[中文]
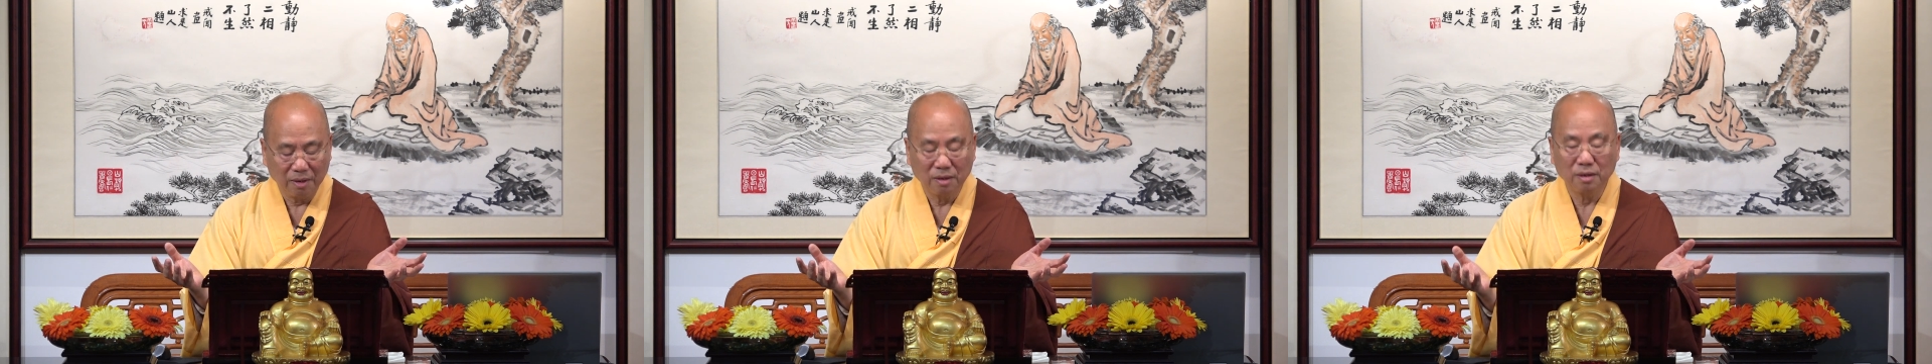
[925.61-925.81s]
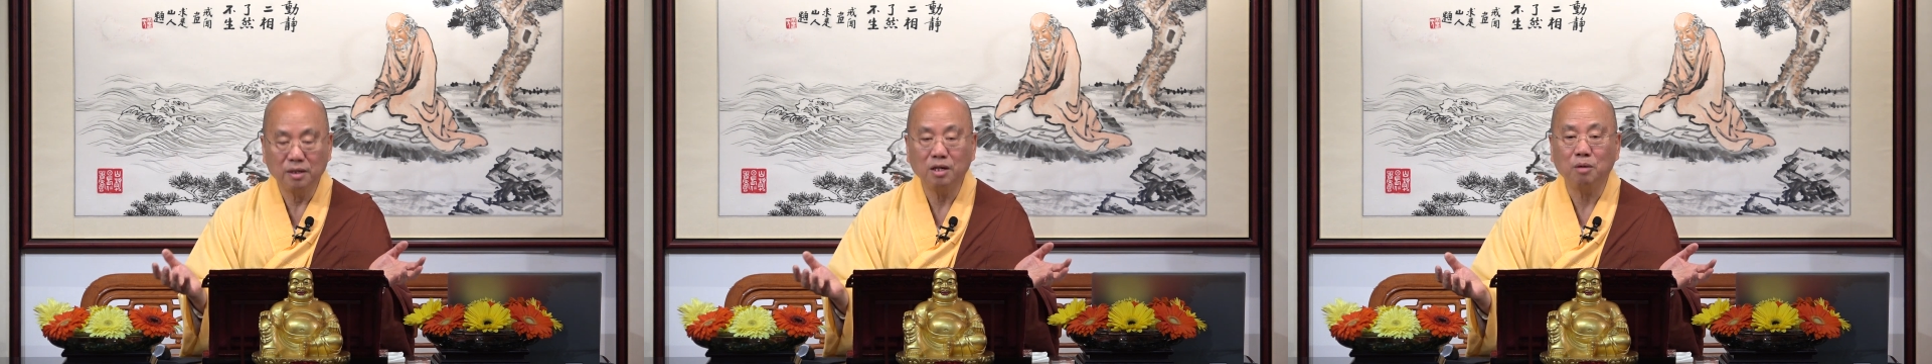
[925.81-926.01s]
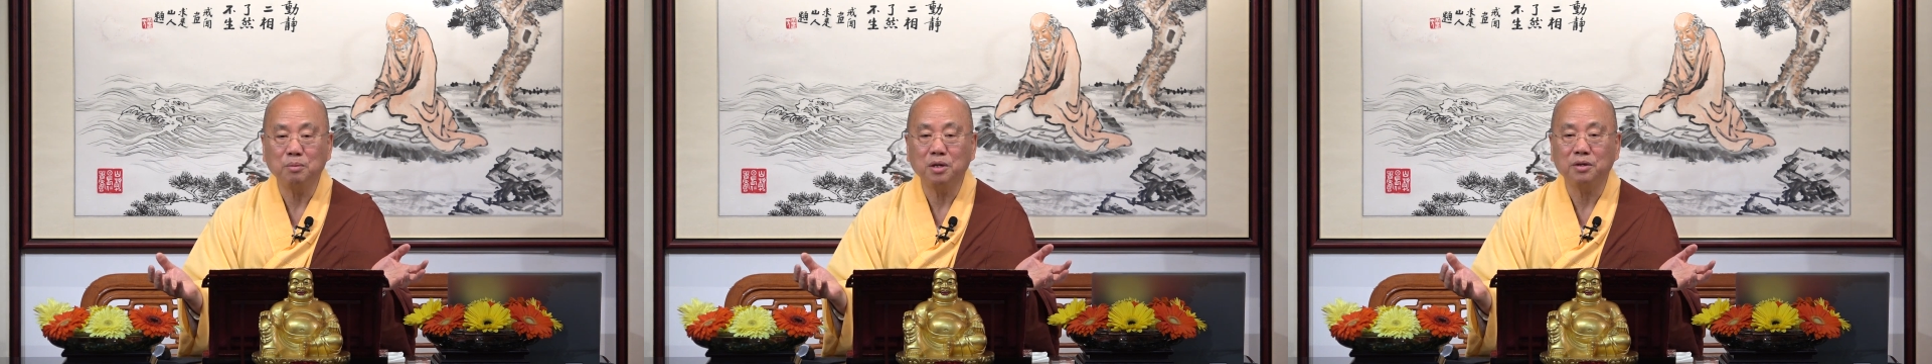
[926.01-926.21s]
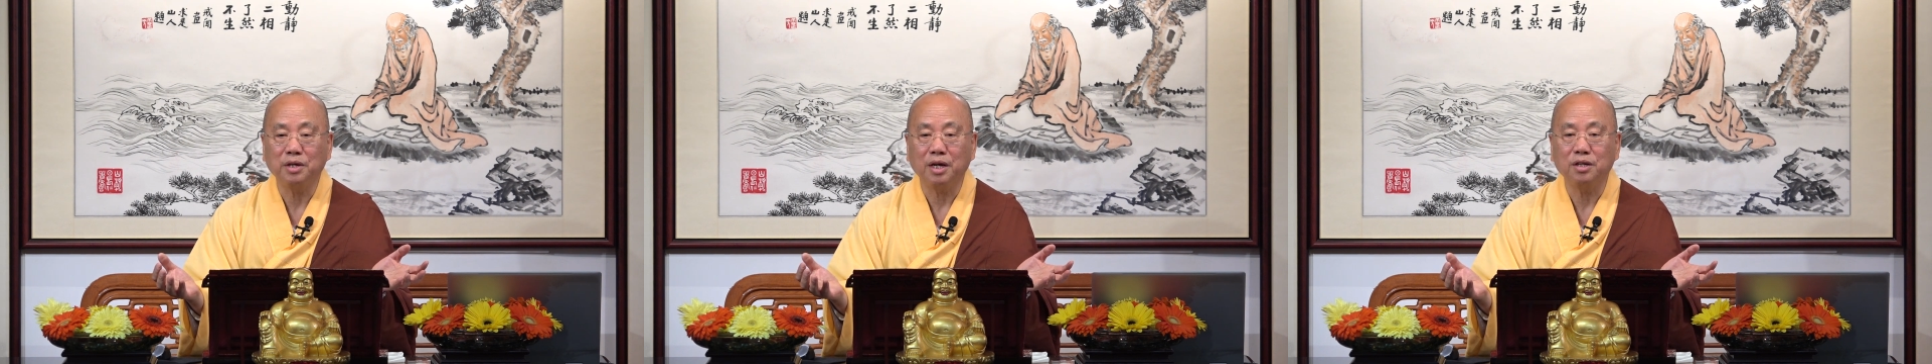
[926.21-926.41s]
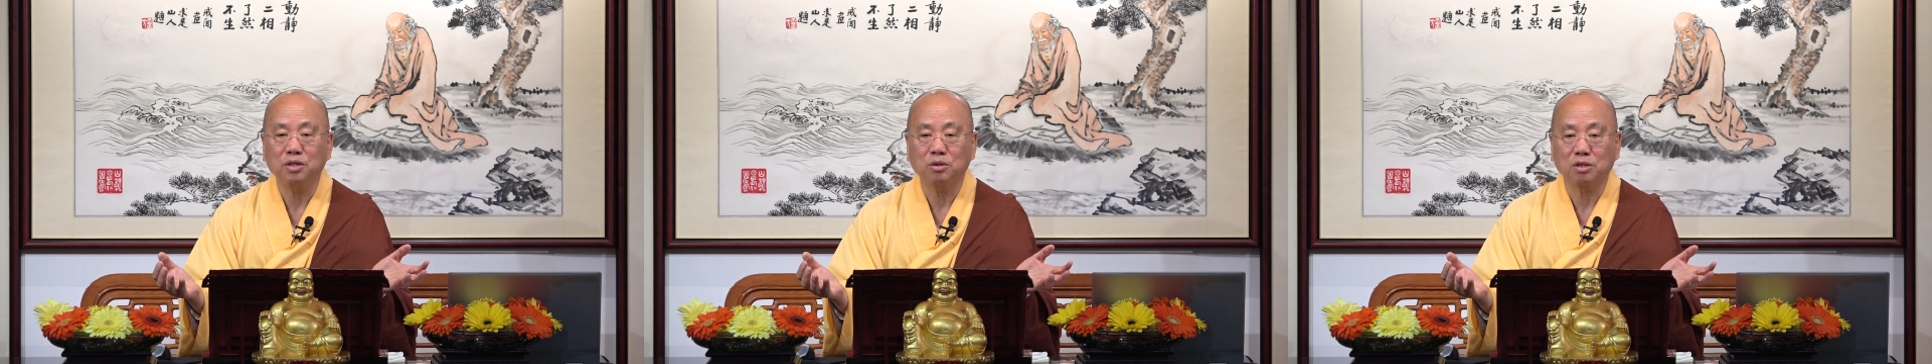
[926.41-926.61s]
你有没有
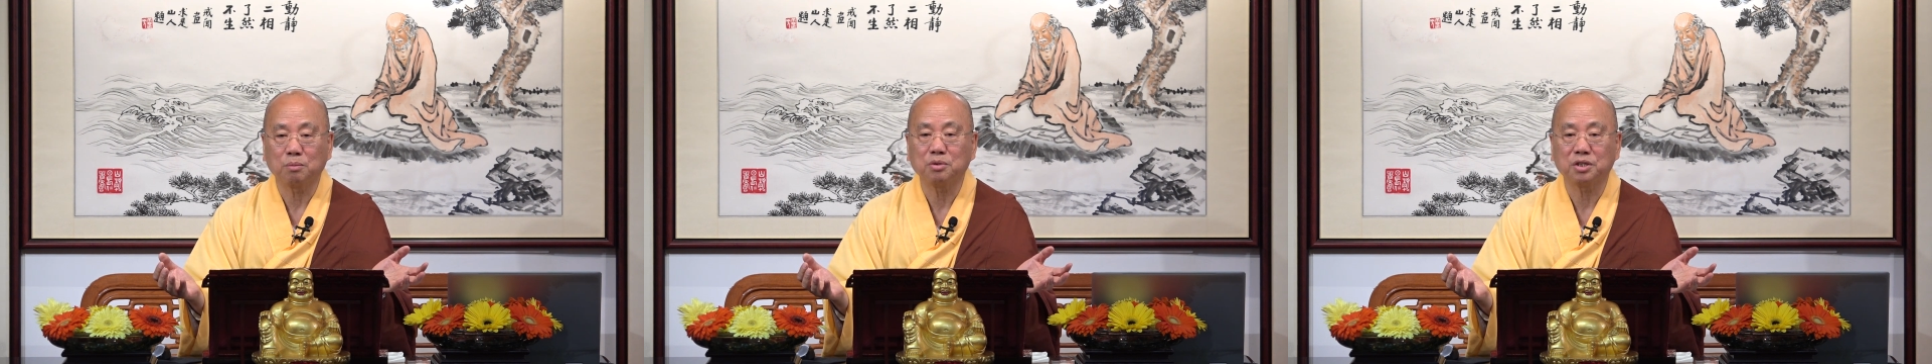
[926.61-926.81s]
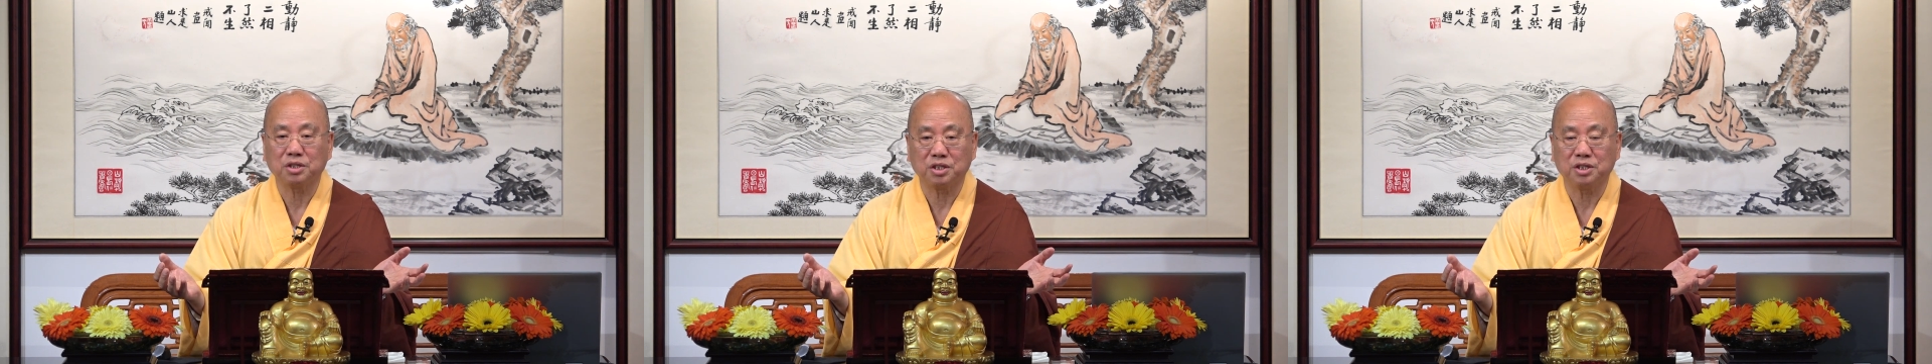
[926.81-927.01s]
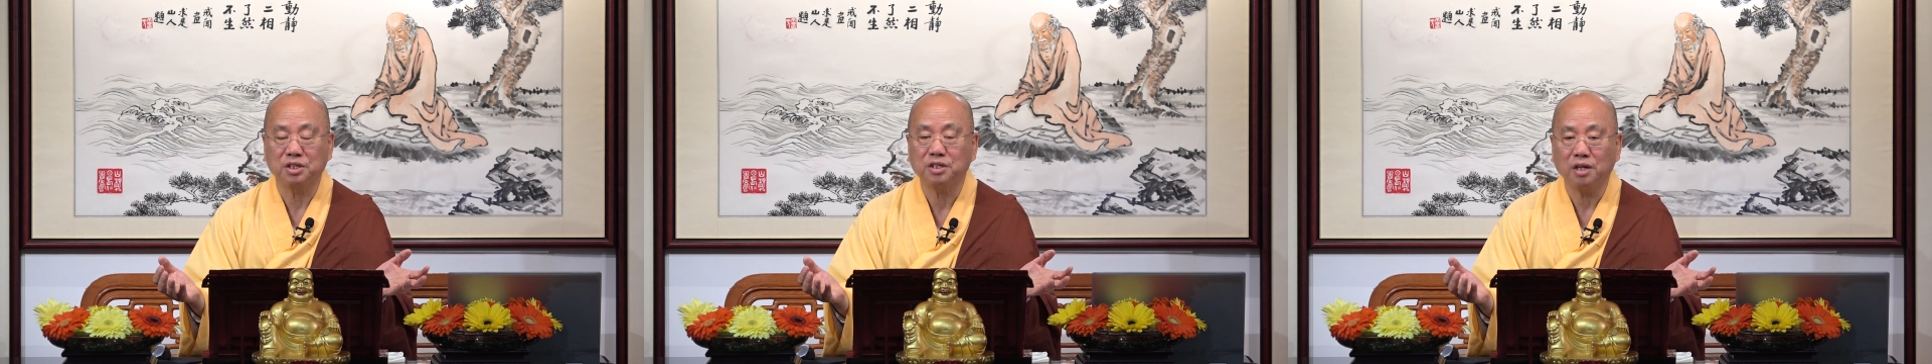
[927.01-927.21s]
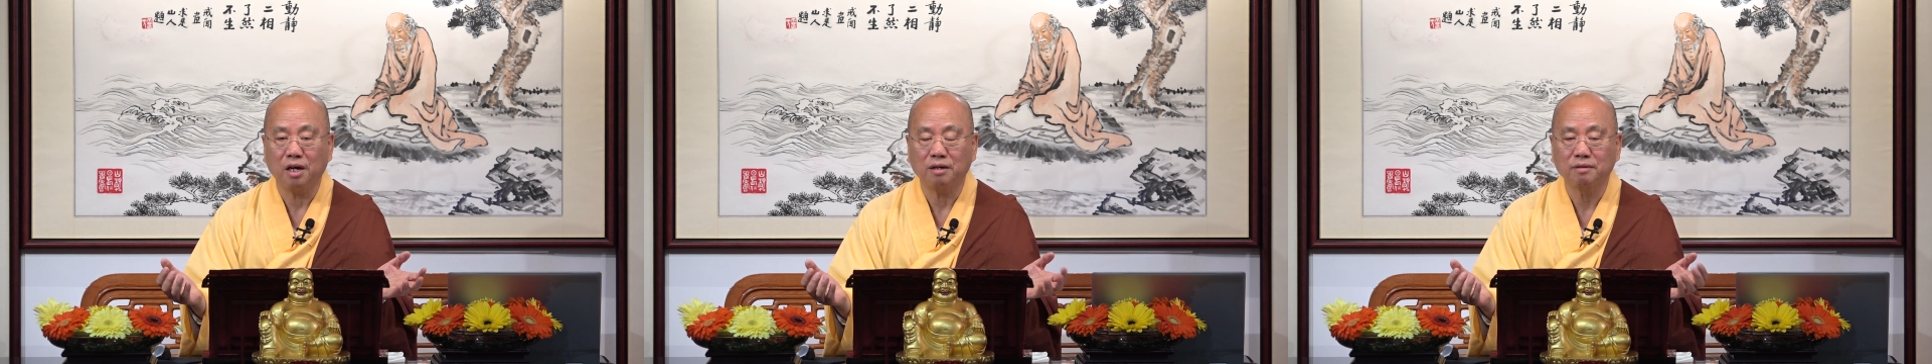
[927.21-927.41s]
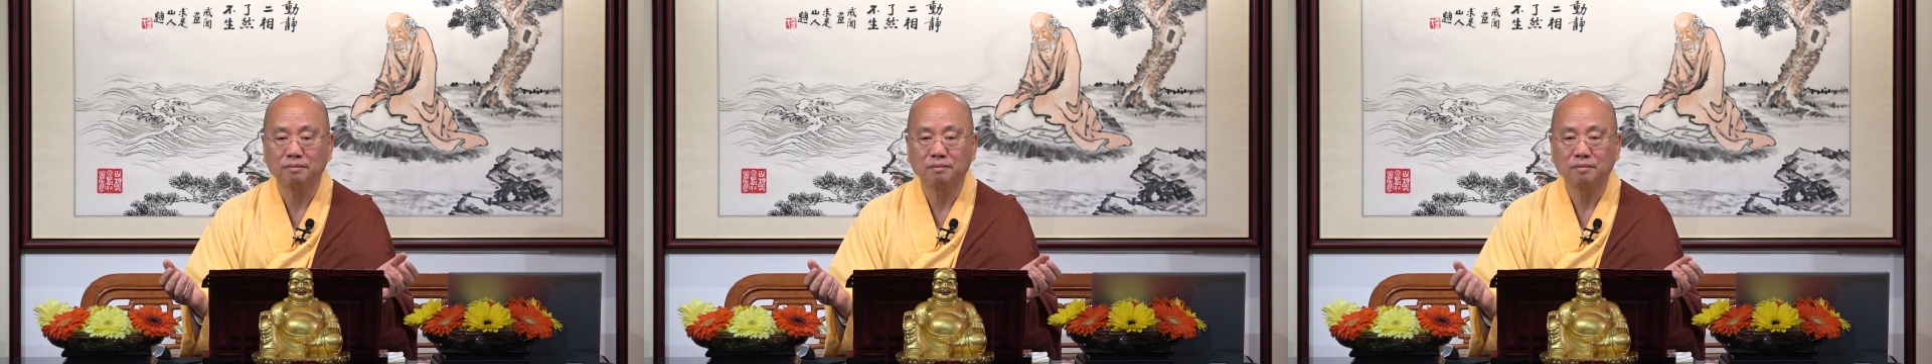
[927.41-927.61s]
研究什么是实相？